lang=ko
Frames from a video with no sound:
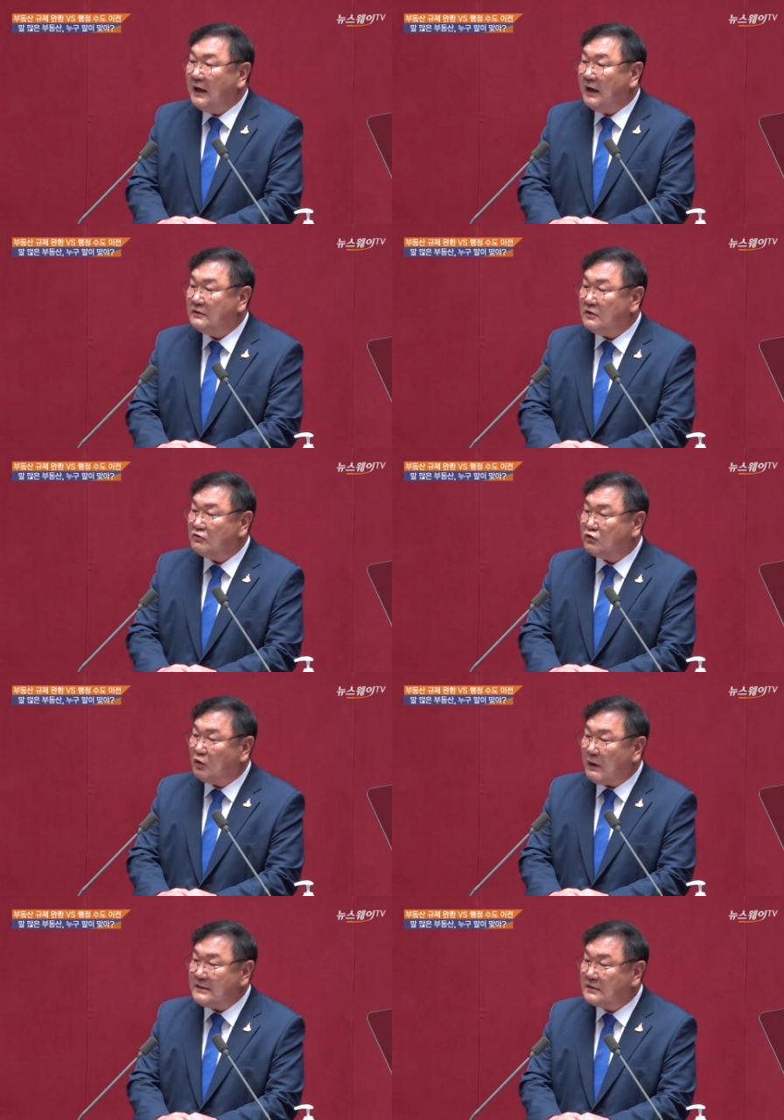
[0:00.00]

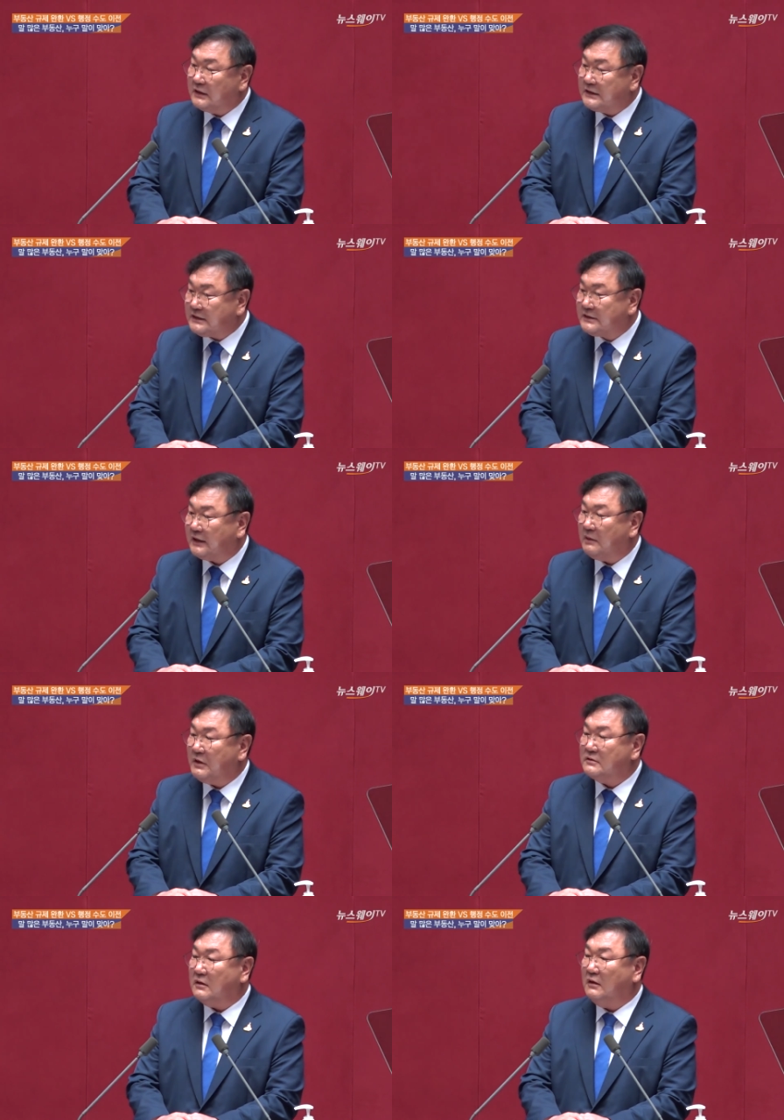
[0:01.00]
행정수도 완성이
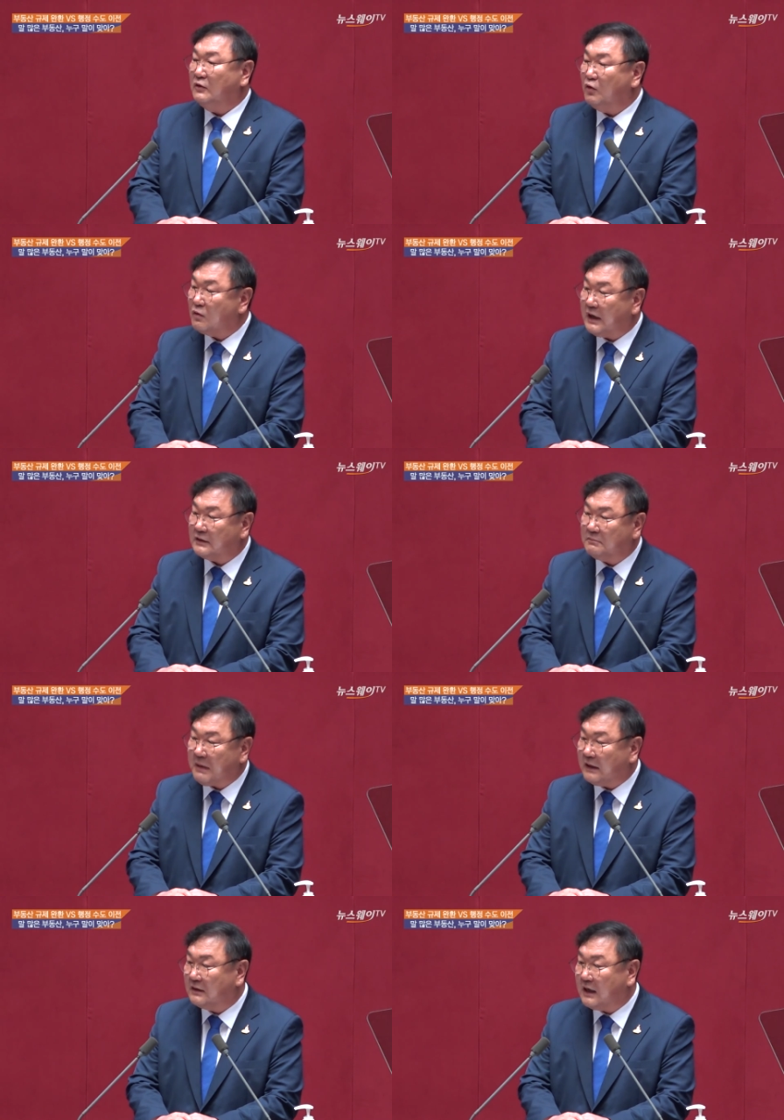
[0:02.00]
지체되면서 효과는
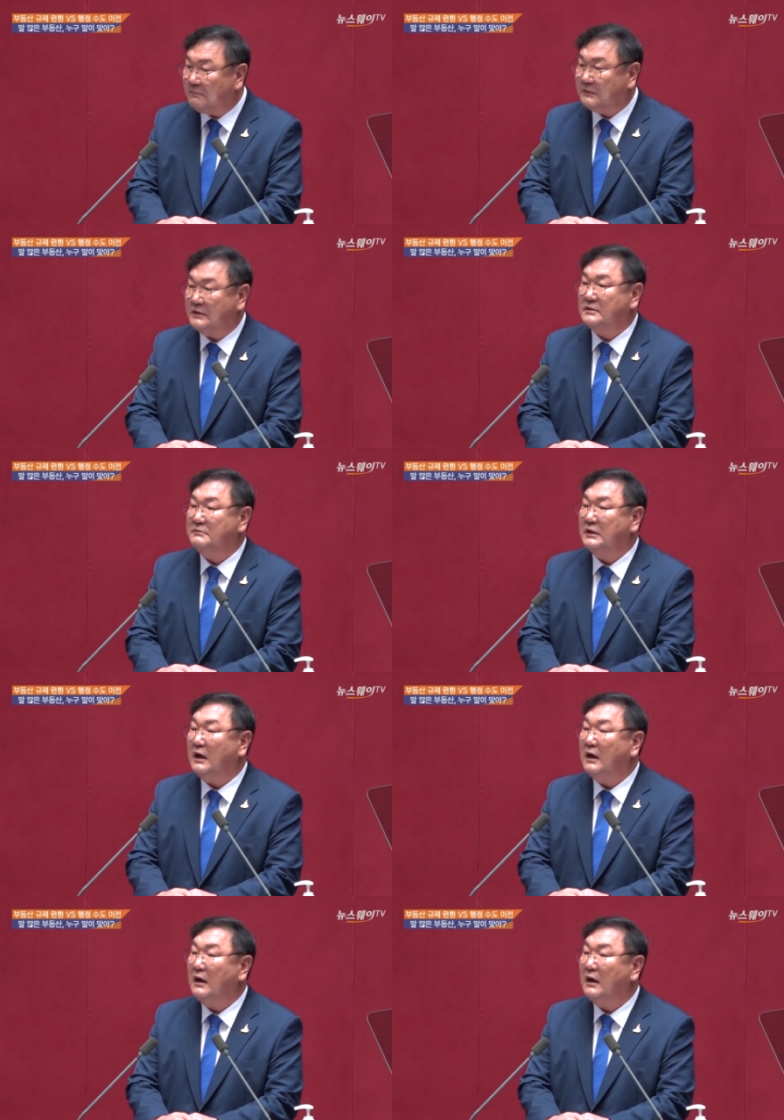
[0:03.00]
반감됐습니다.